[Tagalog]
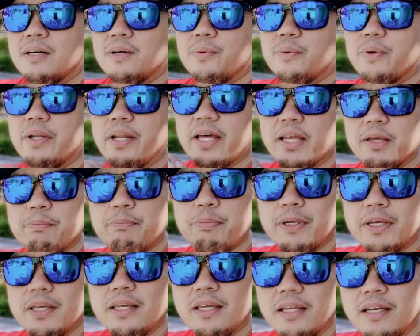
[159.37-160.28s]
When I
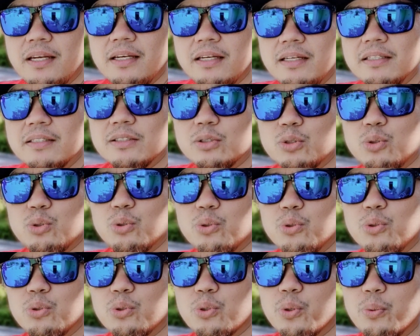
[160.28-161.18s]
begin
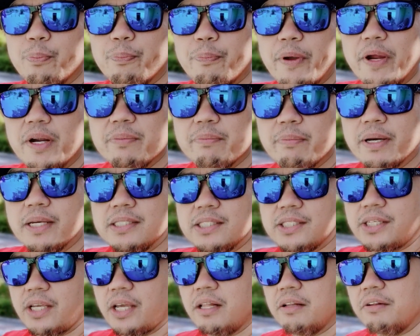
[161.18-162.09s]
to compare
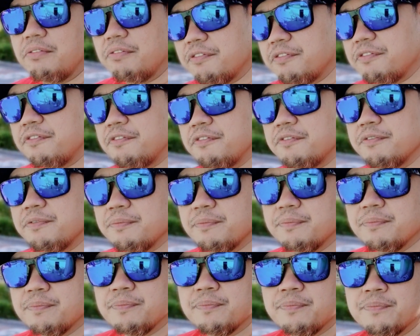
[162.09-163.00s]
myself
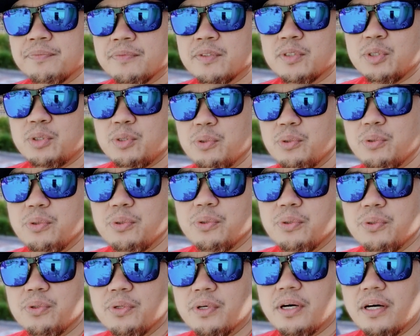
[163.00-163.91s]

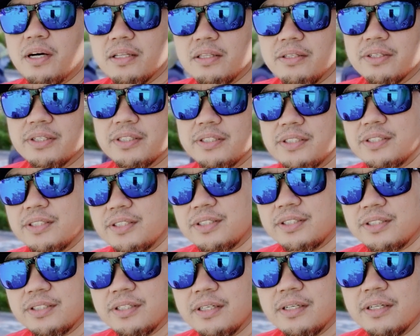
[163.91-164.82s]
to
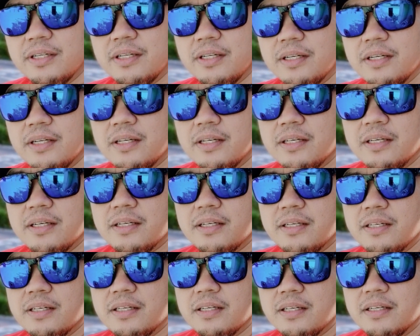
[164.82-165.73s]
others,
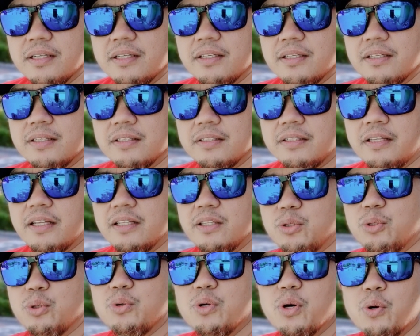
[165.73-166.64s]

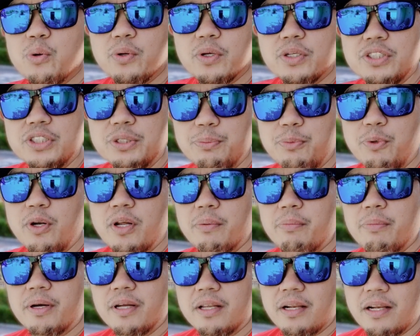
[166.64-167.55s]
Then doon ako
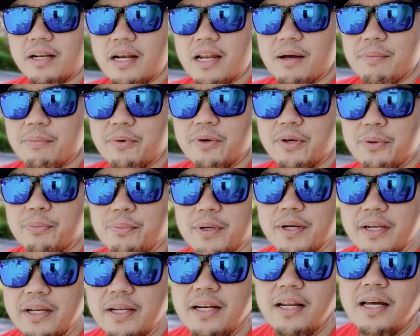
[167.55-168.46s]
nagsimulang magreklamo ng
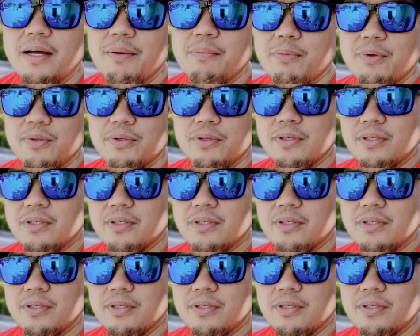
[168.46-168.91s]
magreklamo.